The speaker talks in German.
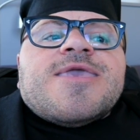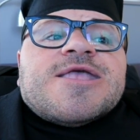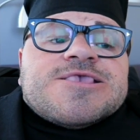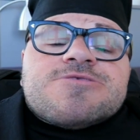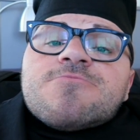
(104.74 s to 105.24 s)

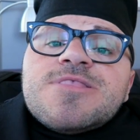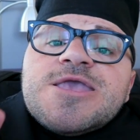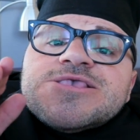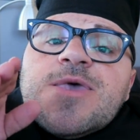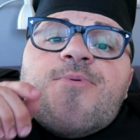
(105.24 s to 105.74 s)
Jetzt
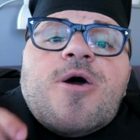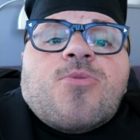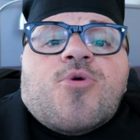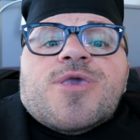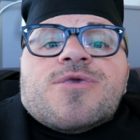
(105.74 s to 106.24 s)
liegt es aber
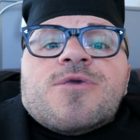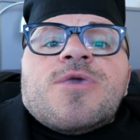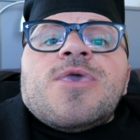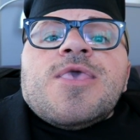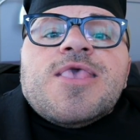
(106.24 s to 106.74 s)
an euch.
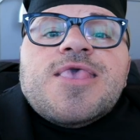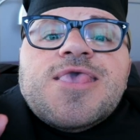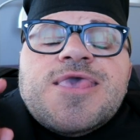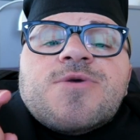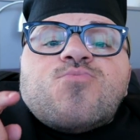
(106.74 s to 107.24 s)

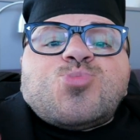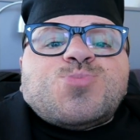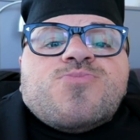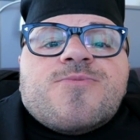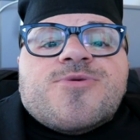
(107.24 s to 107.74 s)
Ihr
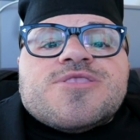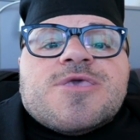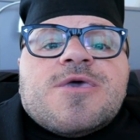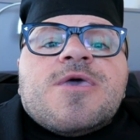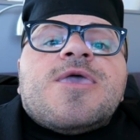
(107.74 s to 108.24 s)
müsst mir
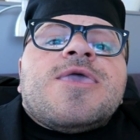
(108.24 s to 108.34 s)
bitte